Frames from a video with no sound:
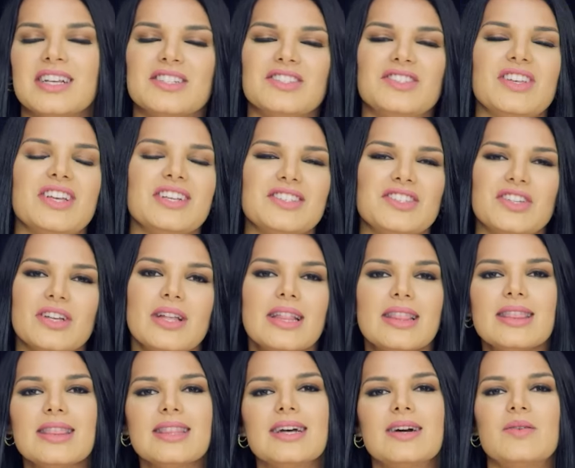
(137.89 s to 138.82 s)
Gente,
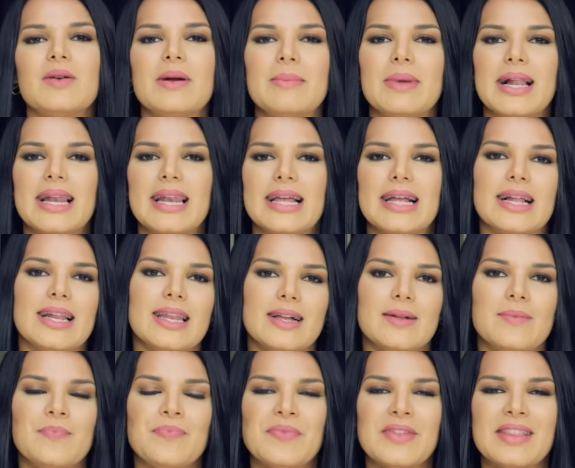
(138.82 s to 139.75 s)
não é
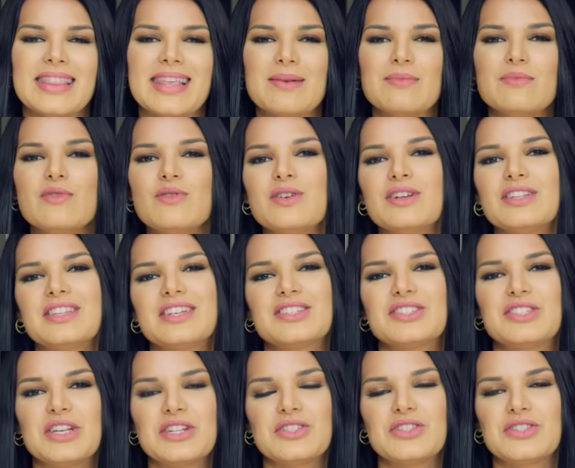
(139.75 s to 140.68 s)
balela, tem muita
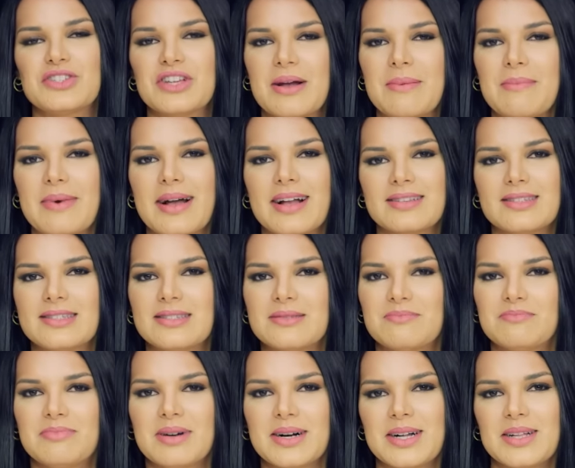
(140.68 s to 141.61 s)
gente já
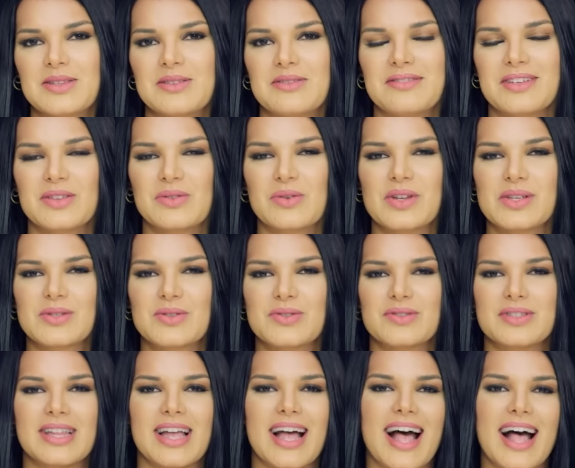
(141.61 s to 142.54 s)
participando, vendo
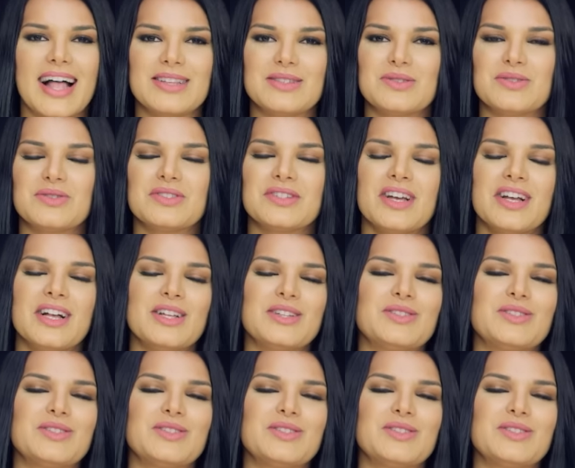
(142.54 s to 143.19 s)
resultados.